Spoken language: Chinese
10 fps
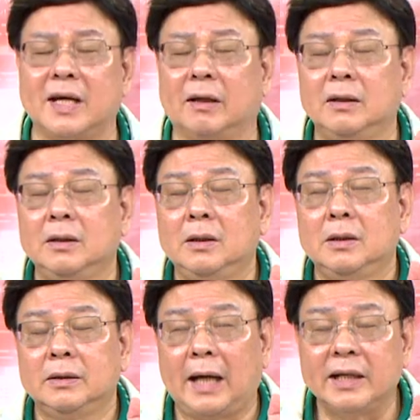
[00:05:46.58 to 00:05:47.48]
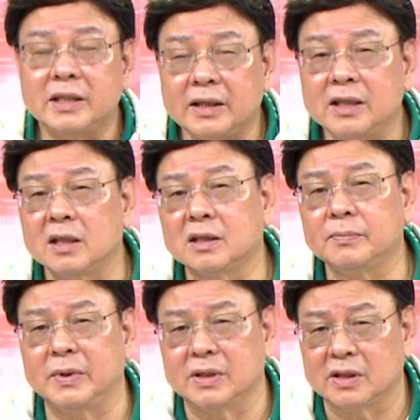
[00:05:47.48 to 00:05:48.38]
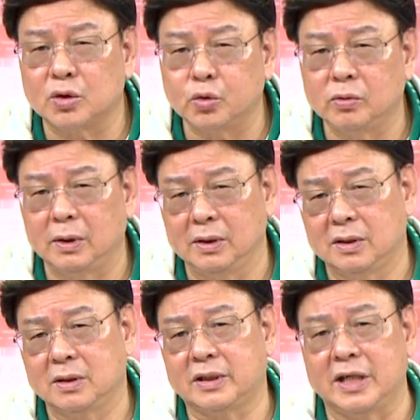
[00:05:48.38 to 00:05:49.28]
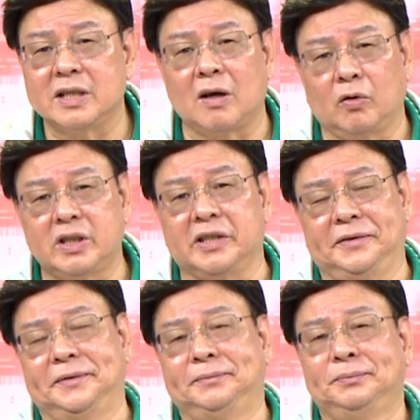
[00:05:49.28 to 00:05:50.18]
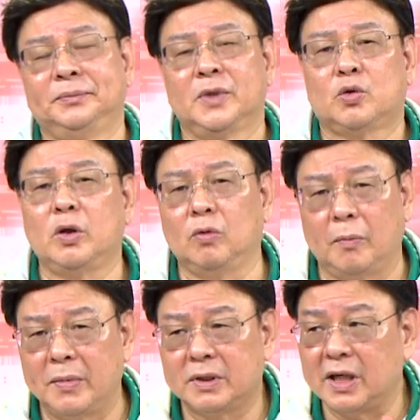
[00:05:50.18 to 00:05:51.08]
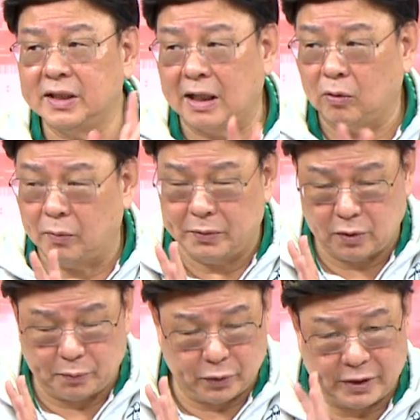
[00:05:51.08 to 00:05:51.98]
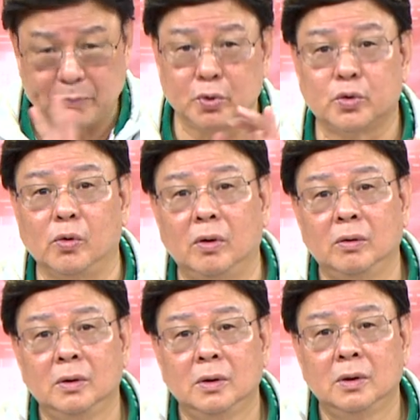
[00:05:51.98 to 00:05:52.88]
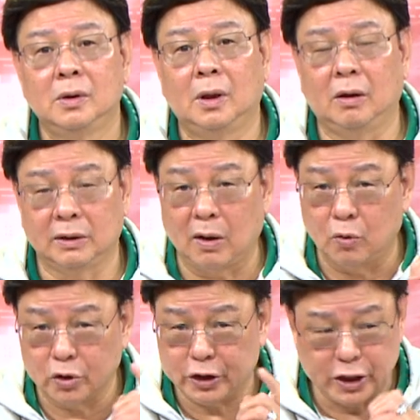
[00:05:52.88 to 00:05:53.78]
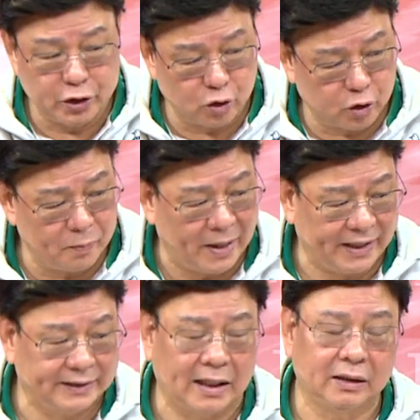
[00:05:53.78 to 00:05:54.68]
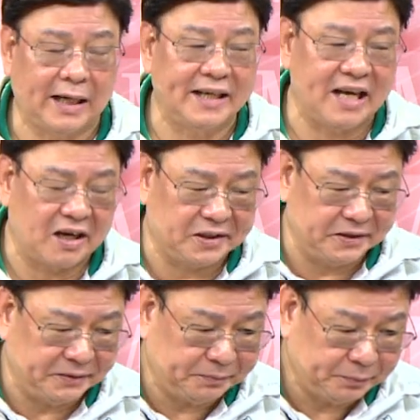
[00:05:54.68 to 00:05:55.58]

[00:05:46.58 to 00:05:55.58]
上台积电的资本支出啊已经减少一层了，所以我们这一档我们就先不做哦。那我今天就先买一档南亚科，